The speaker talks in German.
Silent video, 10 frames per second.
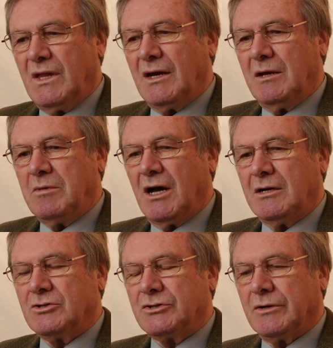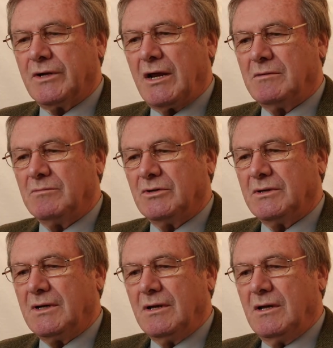Der Liberale
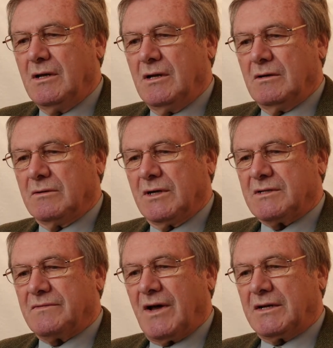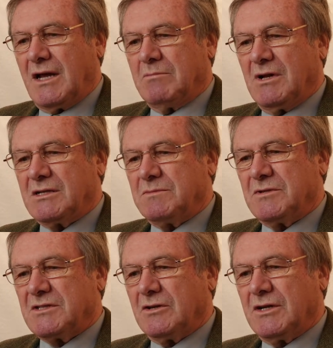Studentenbund und das war damals
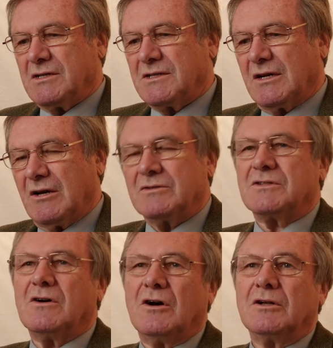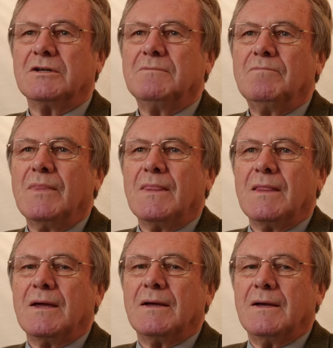besonders Klaus Horn,
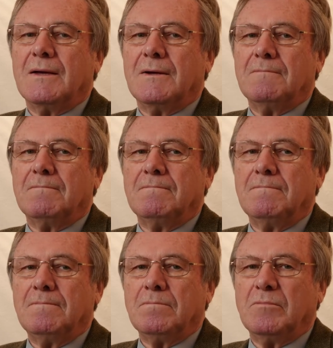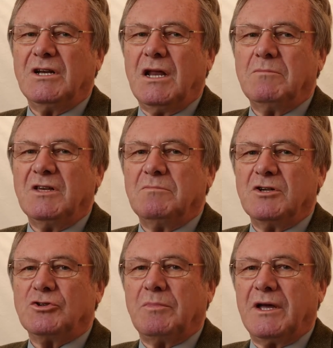ähm, mit dem ich
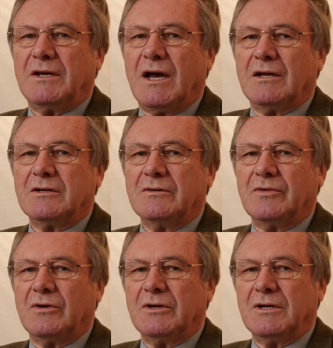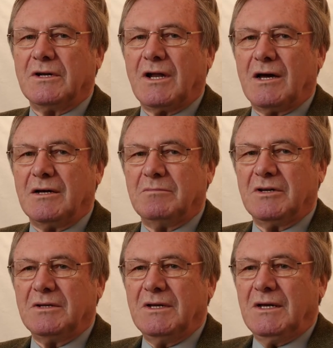mich später angefreundet
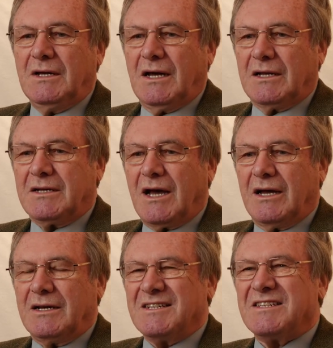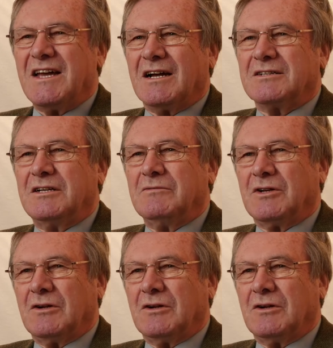habe, hatte eine sehr aktive